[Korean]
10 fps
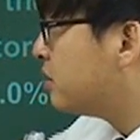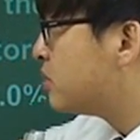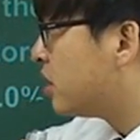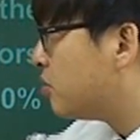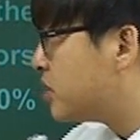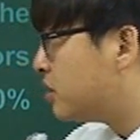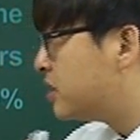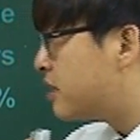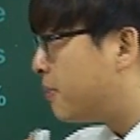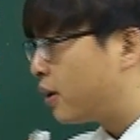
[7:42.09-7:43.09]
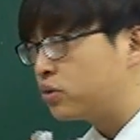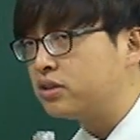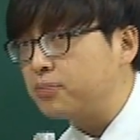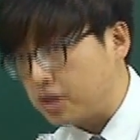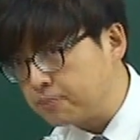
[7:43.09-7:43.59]
지금처럼 전치사
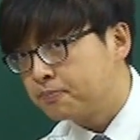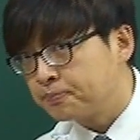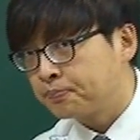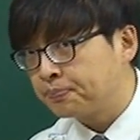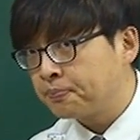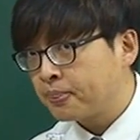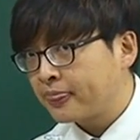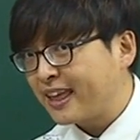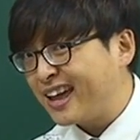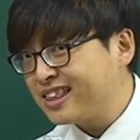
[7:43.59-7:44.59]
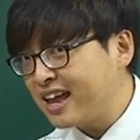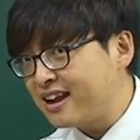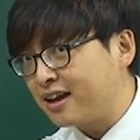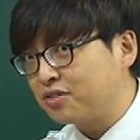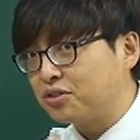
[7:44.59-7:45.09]
바로 뜨면
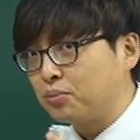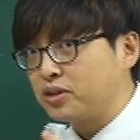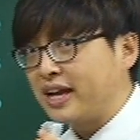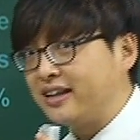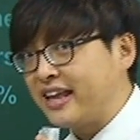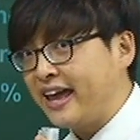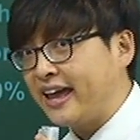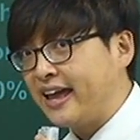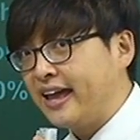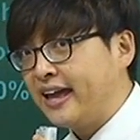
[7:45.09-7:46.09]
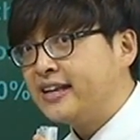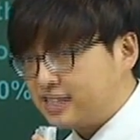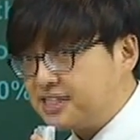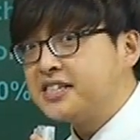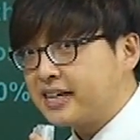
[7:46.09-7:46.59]
해될 가능성보다는 해
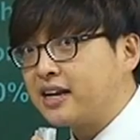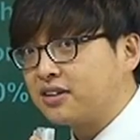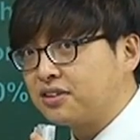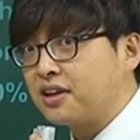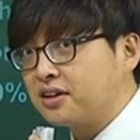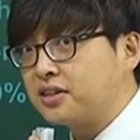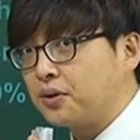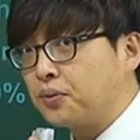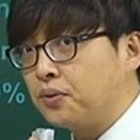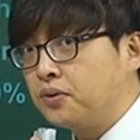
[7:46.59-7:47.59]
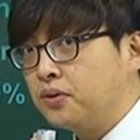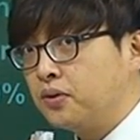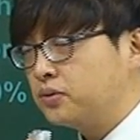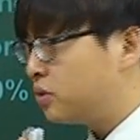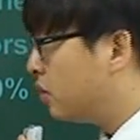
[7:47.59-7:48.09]
진일 가능성이 크다고.
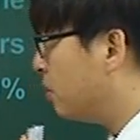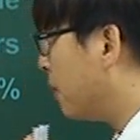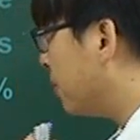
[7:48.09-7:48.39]
근데 뒤를